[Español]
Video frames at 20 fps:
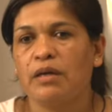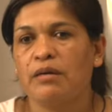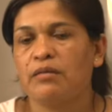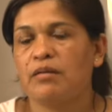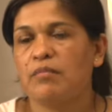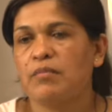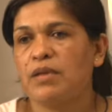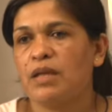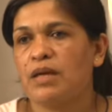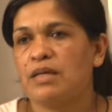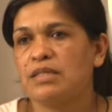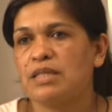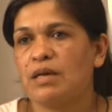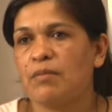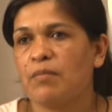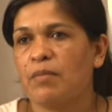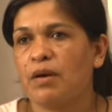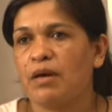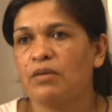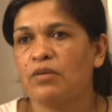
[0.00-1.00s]
Terminas
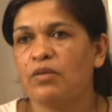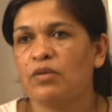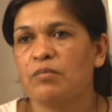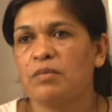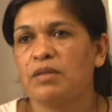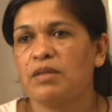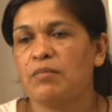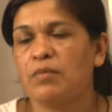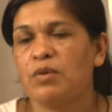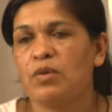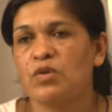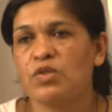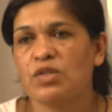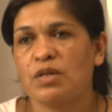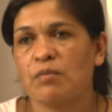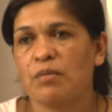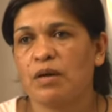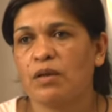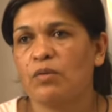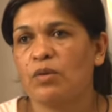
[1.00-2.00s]
llamando, termino
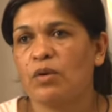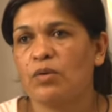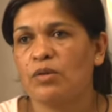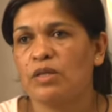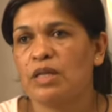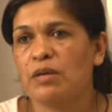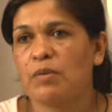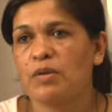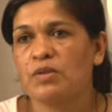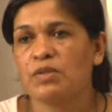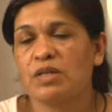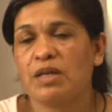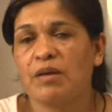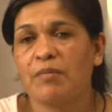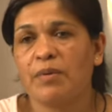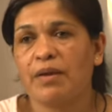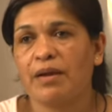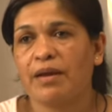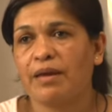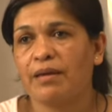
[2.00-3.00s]
llamando a otra persona
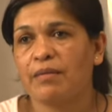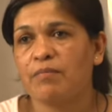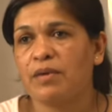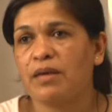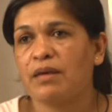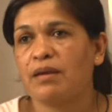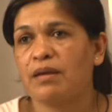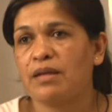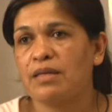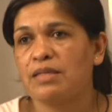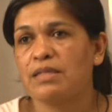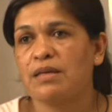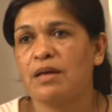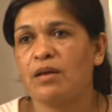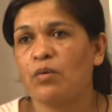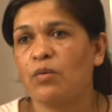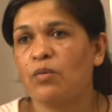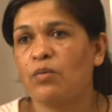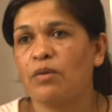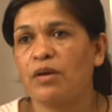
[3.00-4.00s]
para que me ingrese
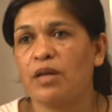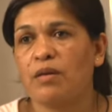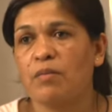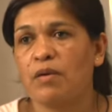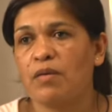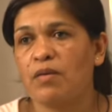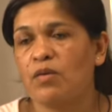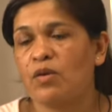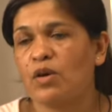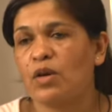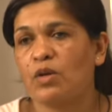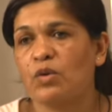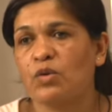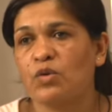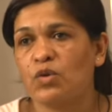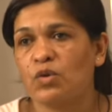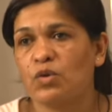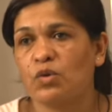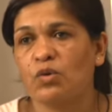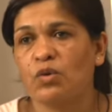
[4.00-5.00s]
algún remedio que
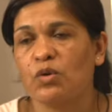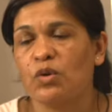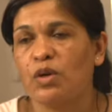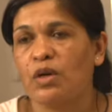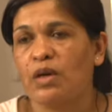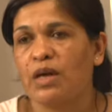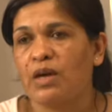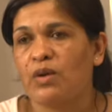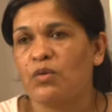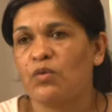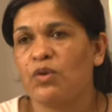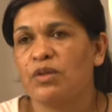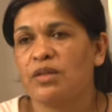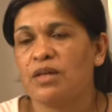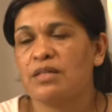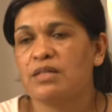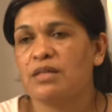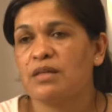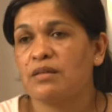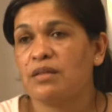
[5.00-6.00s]
no, está
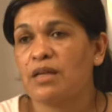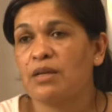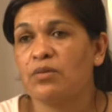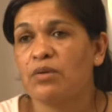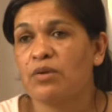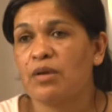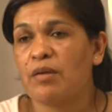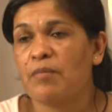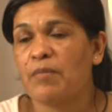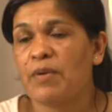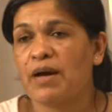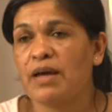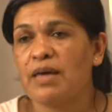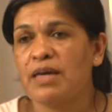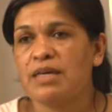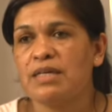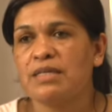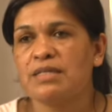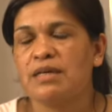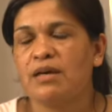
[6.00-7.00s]
entrando en el
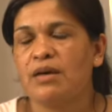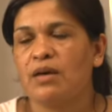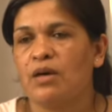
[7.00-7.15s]
país.